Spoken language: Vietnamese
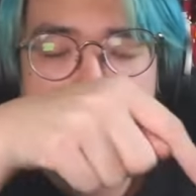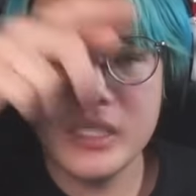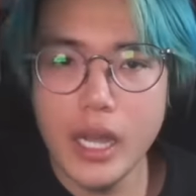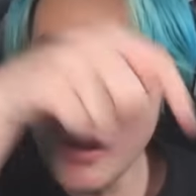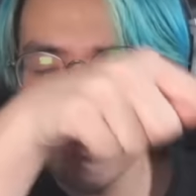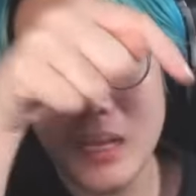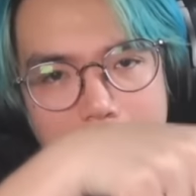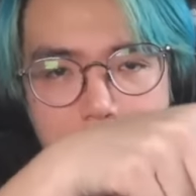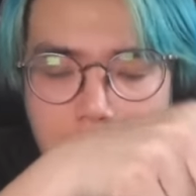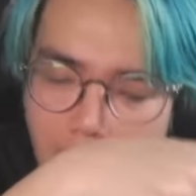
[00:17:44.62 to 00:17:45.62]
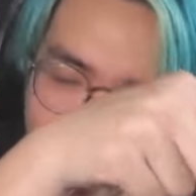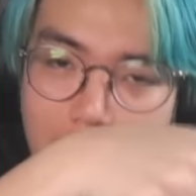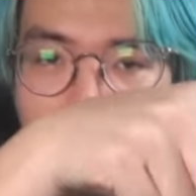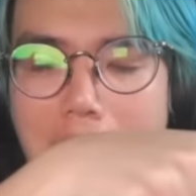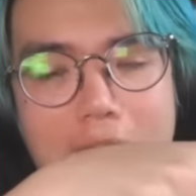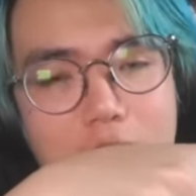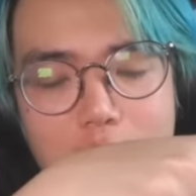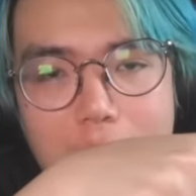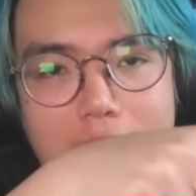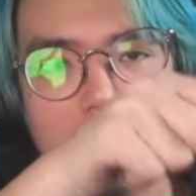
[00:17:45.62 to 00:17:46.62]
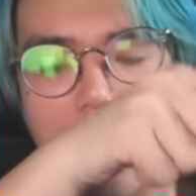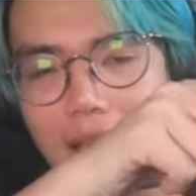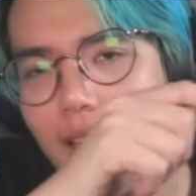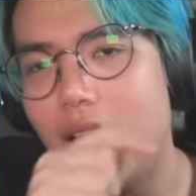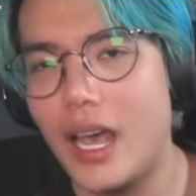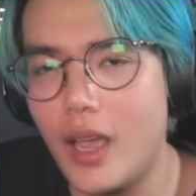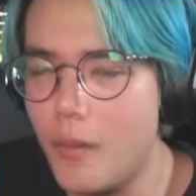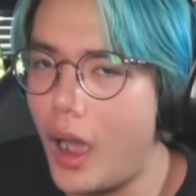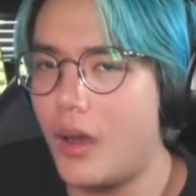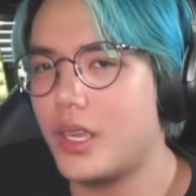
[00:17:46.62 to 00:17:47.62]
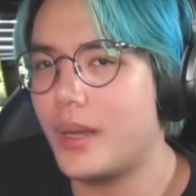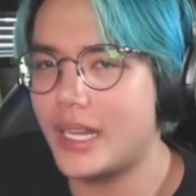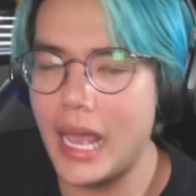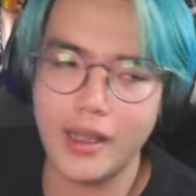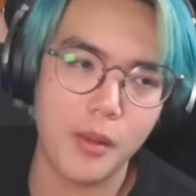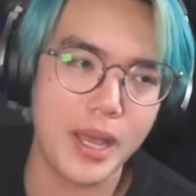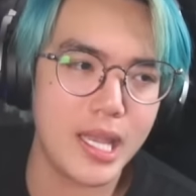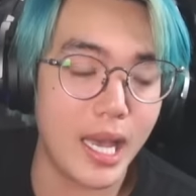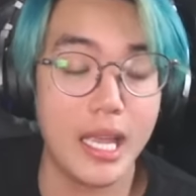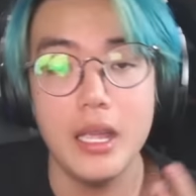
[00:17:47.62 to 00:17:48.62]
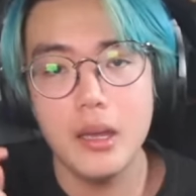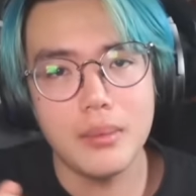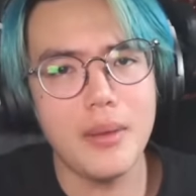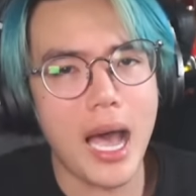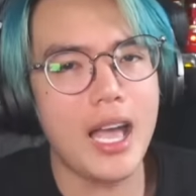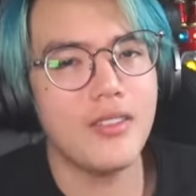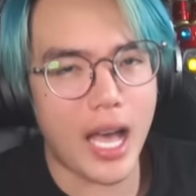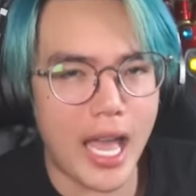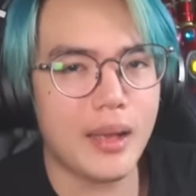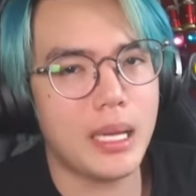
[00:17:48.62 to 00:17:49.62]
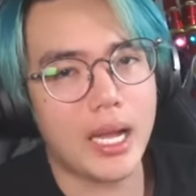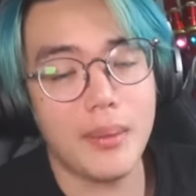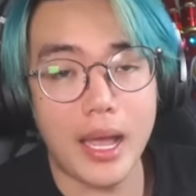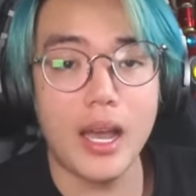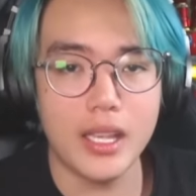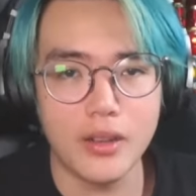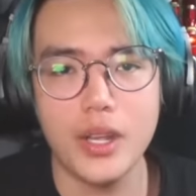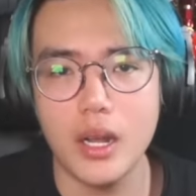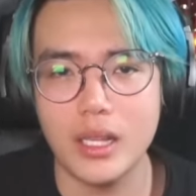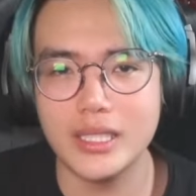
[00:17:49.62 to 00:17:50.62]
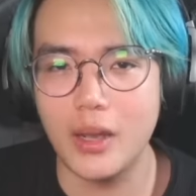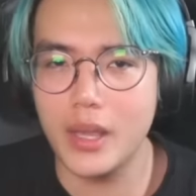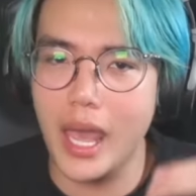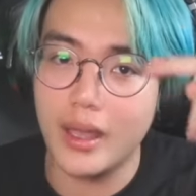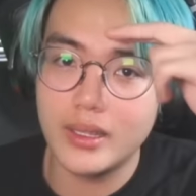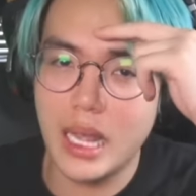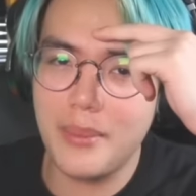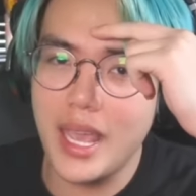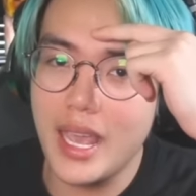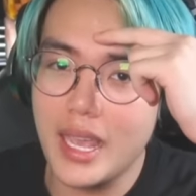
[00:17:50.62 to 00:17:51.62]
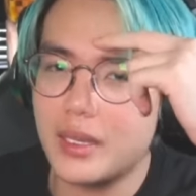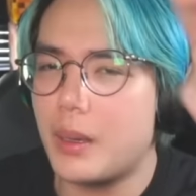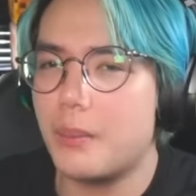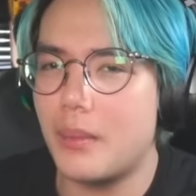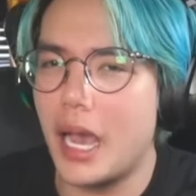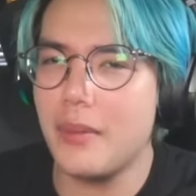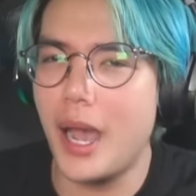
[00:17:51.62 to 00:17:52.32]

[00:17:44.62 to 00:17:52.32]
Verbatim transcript: nhấn nút like bởi cái nút like luôn cho mình để có thể ủng hộ cho mình nha còn bây giờ thì bye bye và hẹn gặp lại các bạn ở những video lần sau nha tạm biệt bye